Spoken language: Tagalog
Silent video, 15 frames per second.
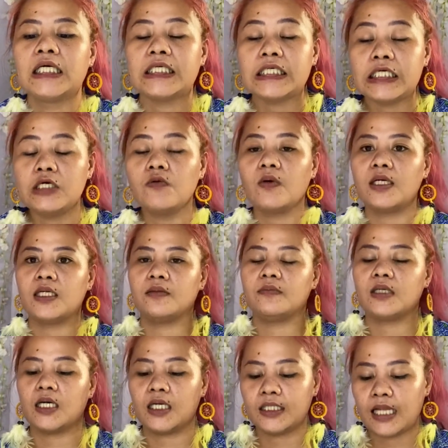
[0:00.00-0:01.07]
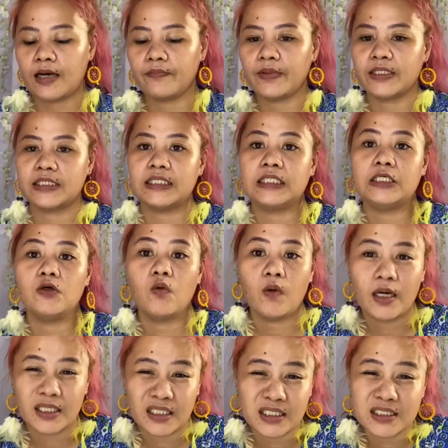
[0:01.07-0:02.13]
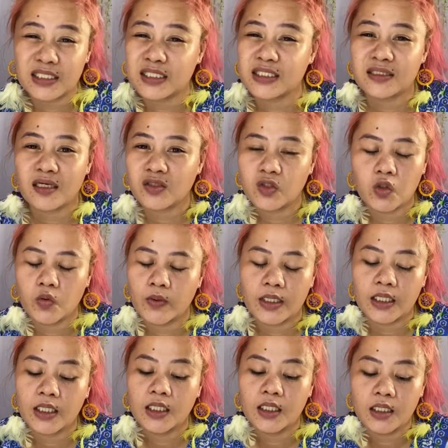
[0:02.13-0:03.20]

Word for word: iwan ang mga dapat iwan kasi it's not doing